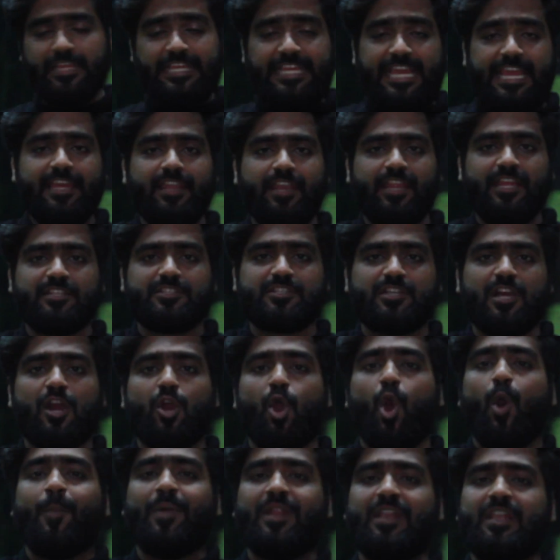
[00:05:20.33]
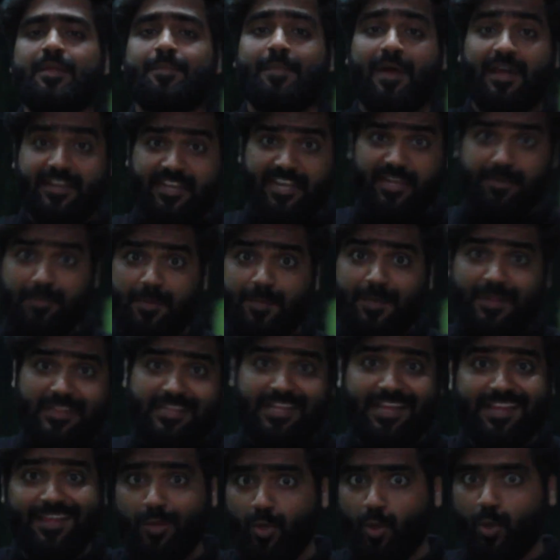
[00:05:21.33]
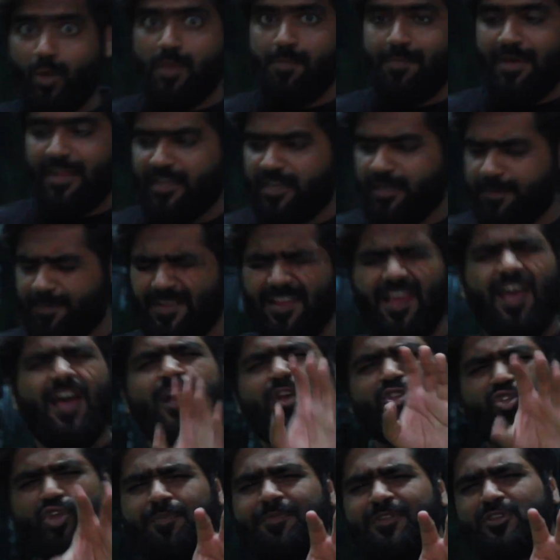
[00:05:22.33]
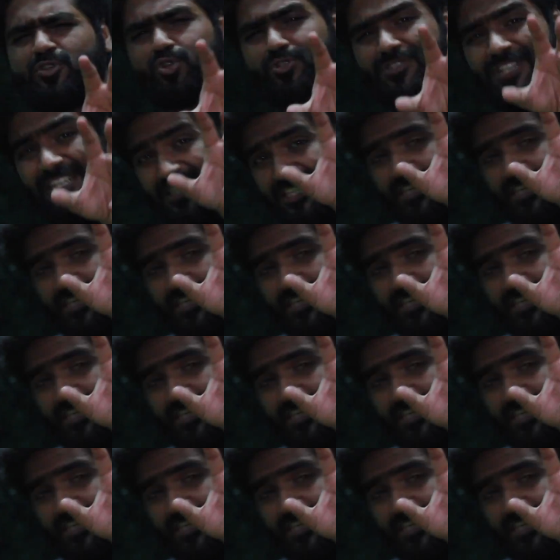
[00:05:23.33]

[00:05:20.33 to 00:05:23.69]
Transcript: यही रेंज का कॉमनली मार्केट में मिलता है लोकल मार्केट में सो so हमने सोचा